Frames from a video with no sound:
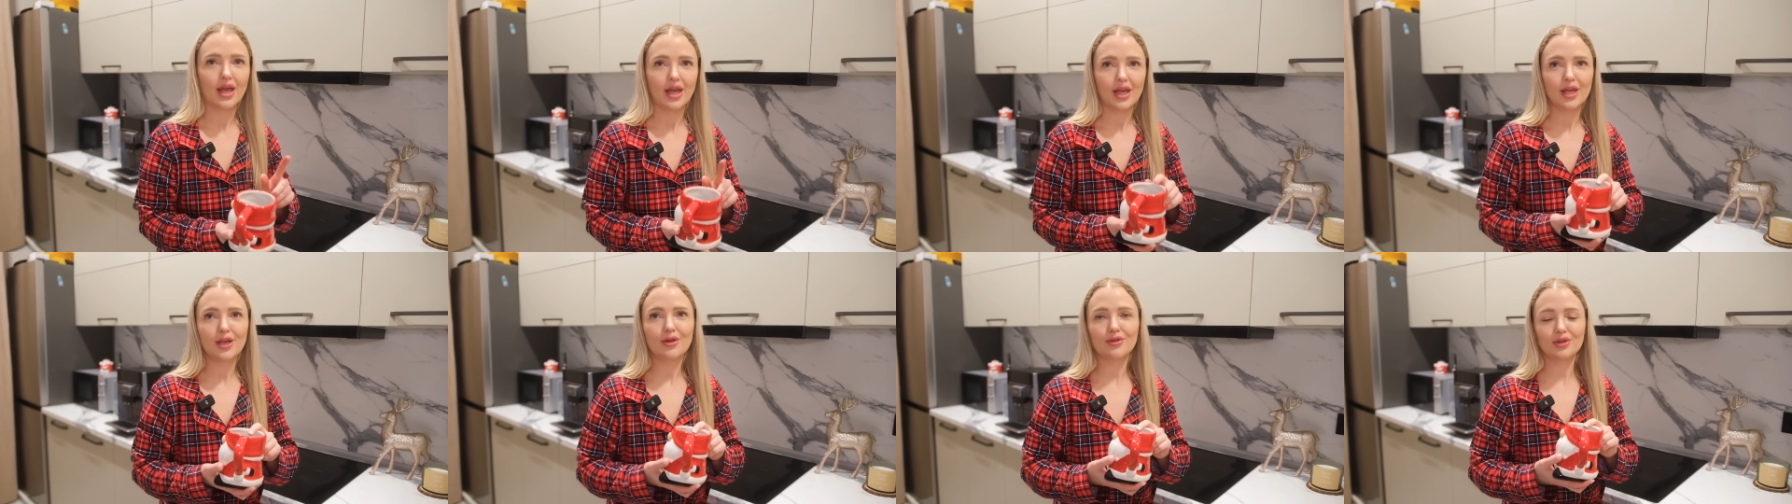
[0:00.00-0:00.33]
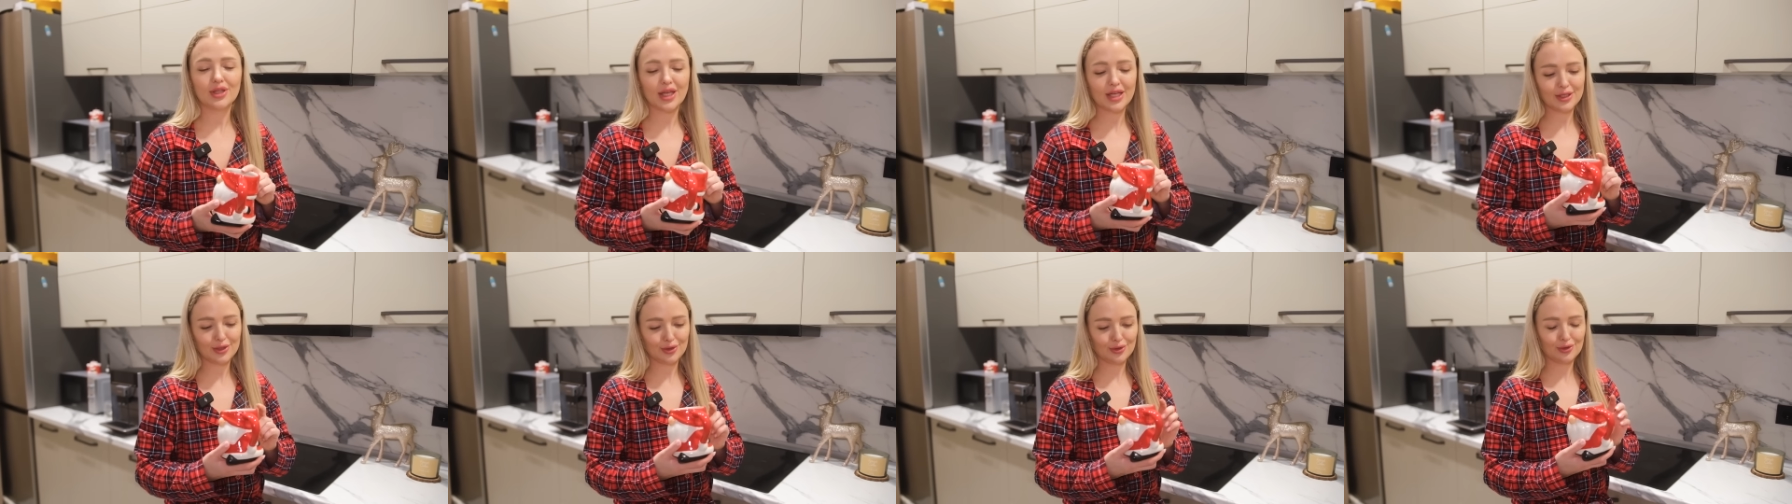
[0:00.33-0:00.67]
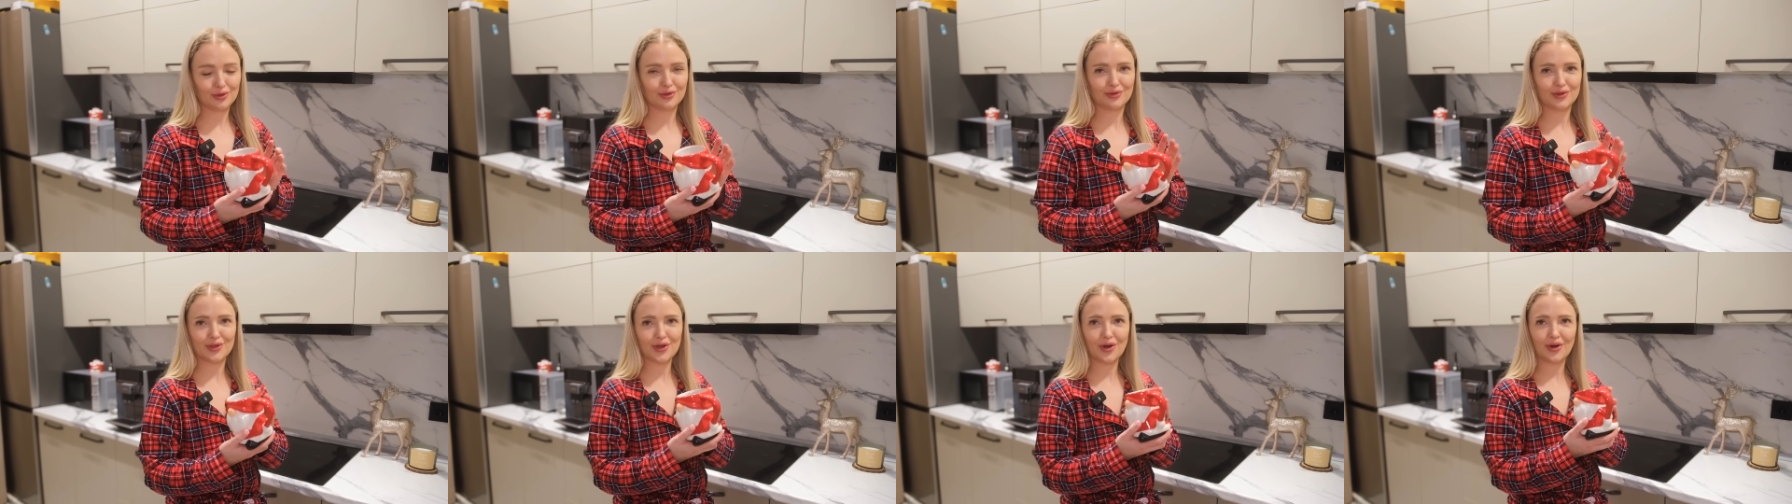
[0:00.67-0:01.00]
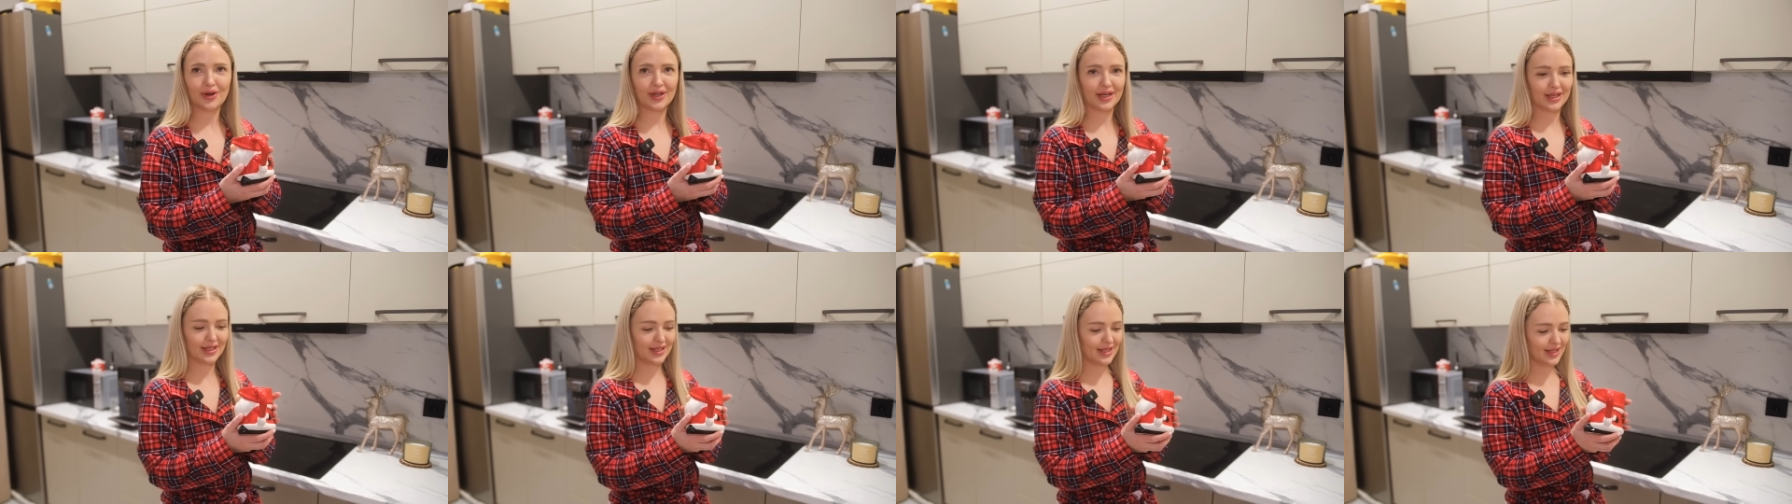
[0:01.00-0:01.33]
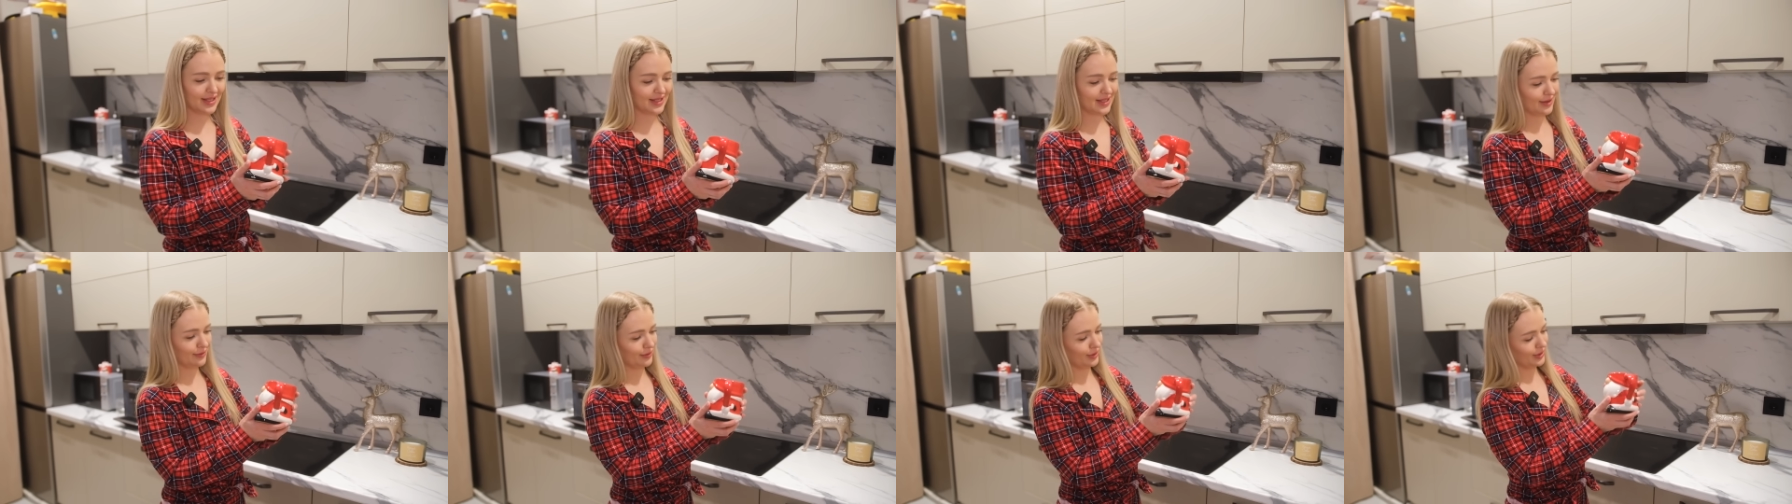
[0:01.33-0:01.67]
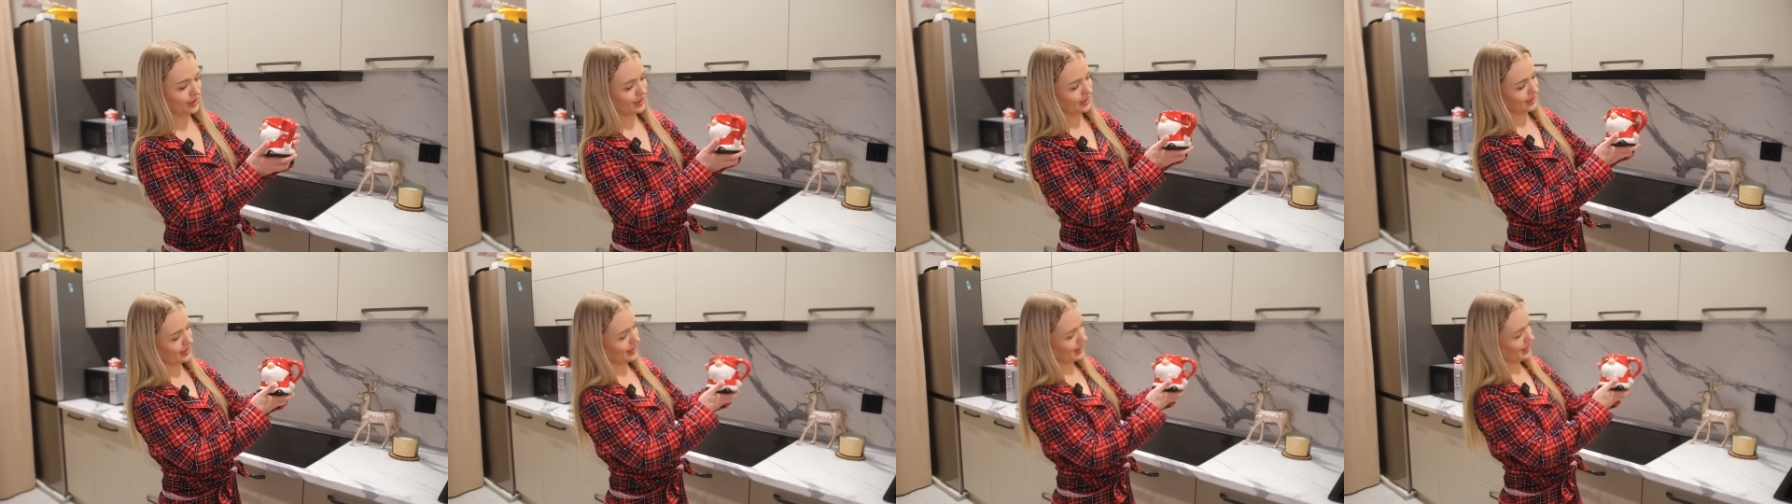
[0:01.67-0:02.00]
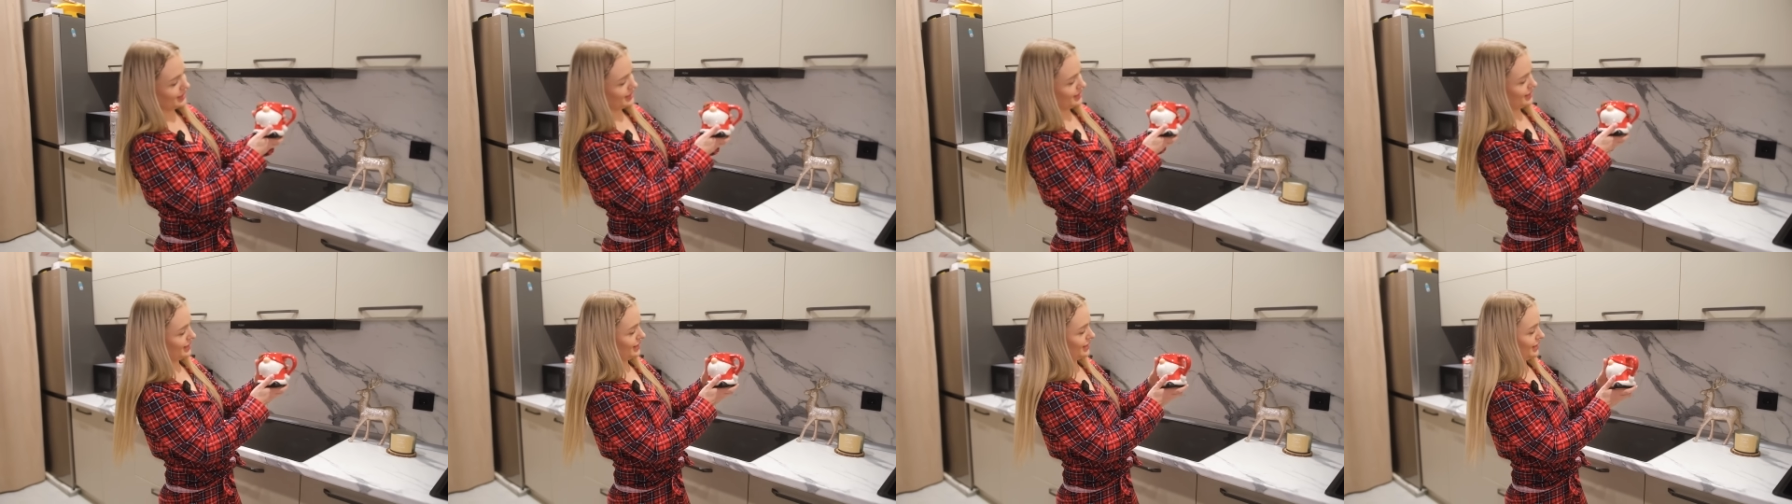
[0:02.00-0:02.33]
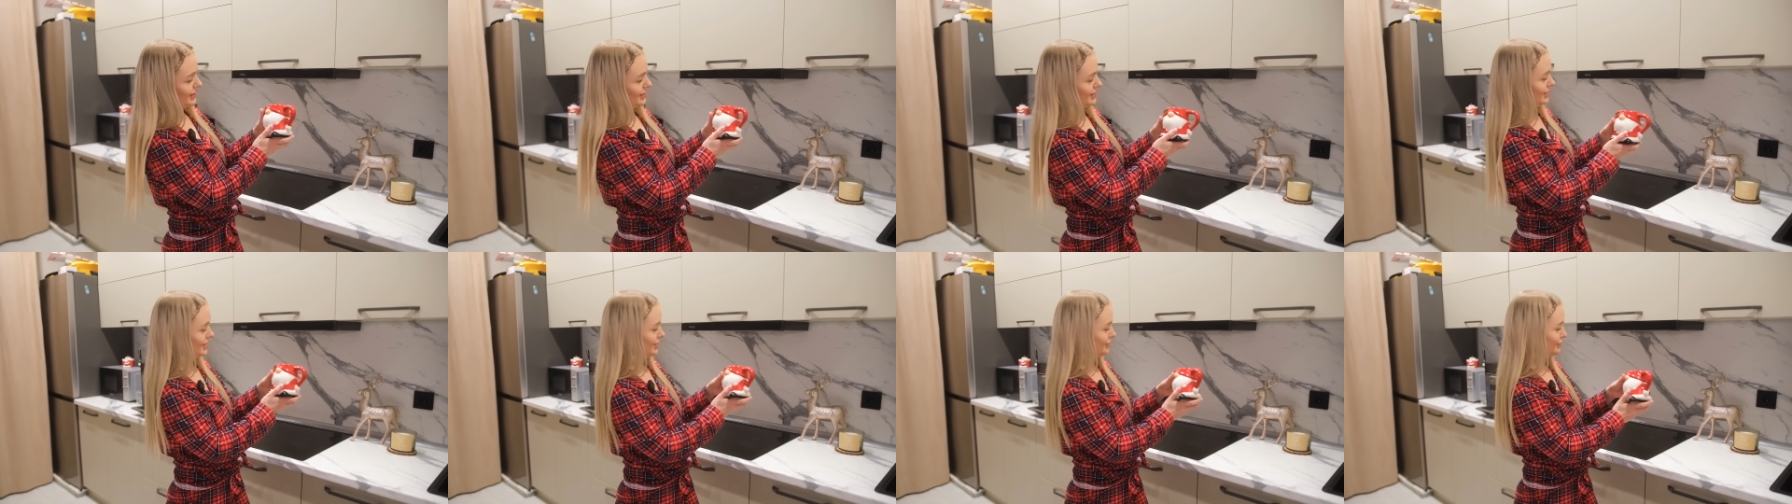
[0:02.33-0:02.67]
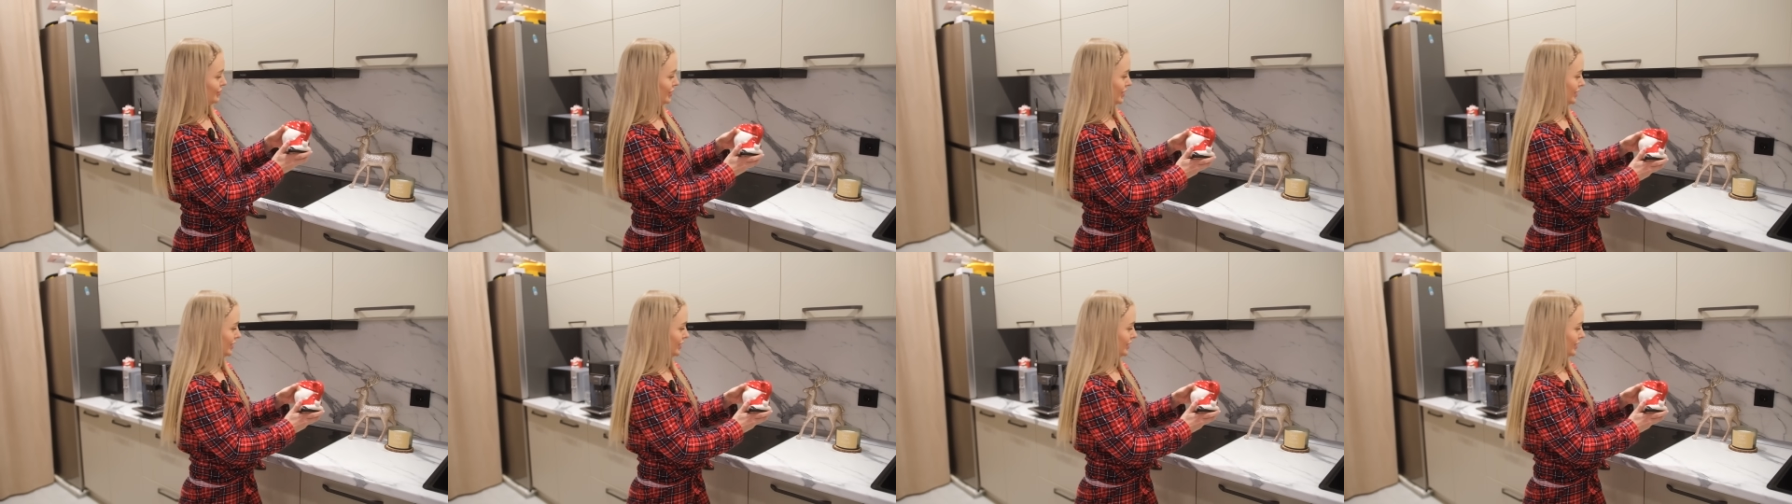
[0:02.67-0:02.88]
И у нас тут все хранится, и вроде, знаете, и красиво,